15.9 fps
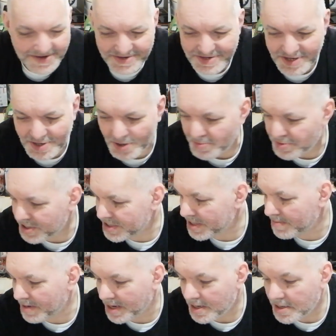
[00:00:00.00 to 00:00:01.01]
C'est comme des
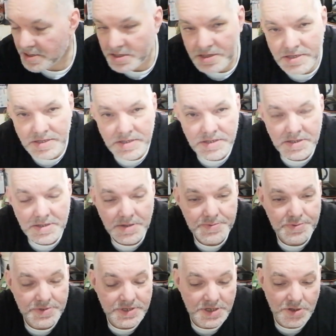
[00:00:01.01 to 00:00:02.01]
gamins. Ils, quand ils
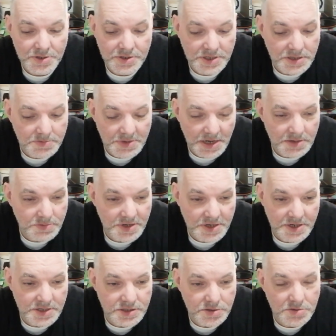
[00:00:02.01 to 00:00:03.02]
font des conneries, bah, ils
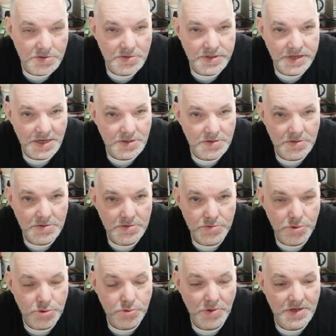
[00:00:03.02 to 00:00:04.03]
méritent une plaque,
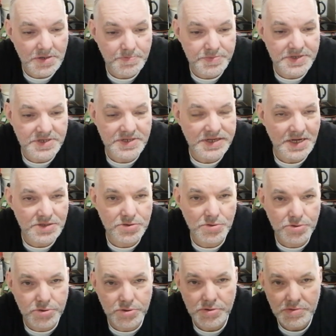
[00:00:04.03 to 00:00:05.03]
deux, trois petites plaques sur
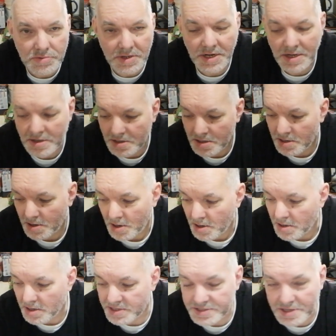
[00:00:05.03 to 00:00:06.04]
le cul. Voilà.
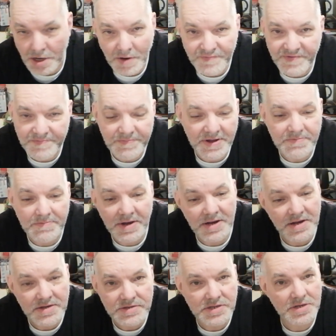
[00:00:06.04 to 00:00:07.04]
Et ça leur fait pas de
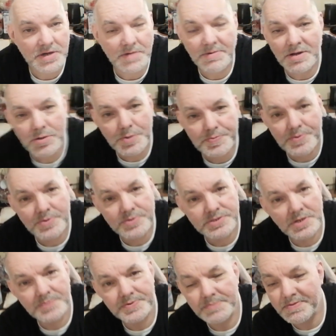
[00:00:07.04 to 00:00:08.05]
mal. Hein, c'est comme un enfant.
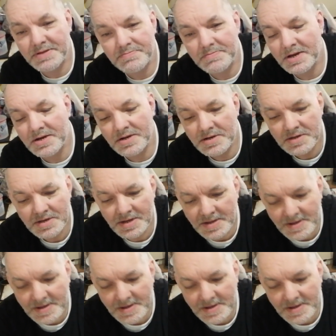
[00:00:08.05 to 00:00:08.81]
Ça leur fait pas de mal. Hein.